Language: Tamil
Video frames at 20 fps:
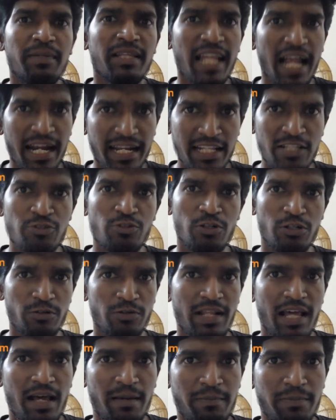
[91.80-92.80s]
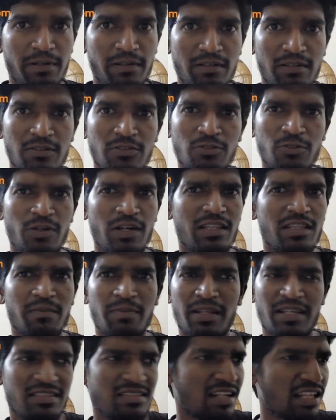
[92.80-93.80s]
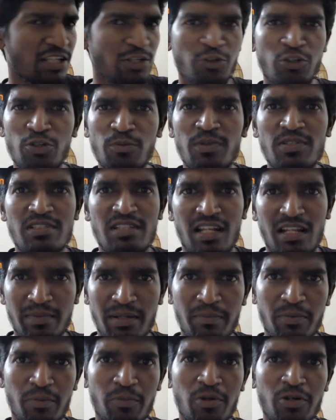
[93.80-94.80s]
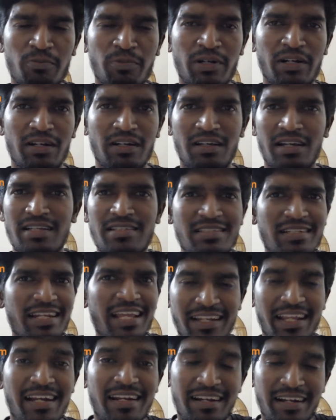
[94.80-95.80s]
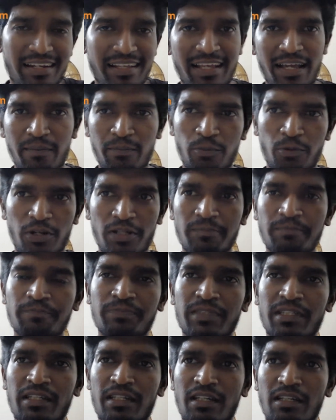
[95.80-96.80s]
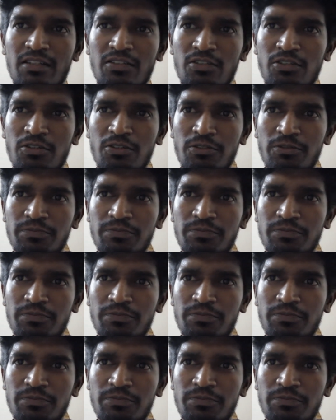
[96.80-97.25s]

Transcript: பினானின்னு சொல்லிட்டு ஒரு ஆப் இருக்குது ஸோ அது இப்போ ரீசெண்டாக யூடியூபர்ஸ் நிறைய பேர் ப்ரொமோட் பண்ணிட்டு இருக்காங்க இட்ஸ் டே ட்ரேடிங் ஆப் போல் ஸோ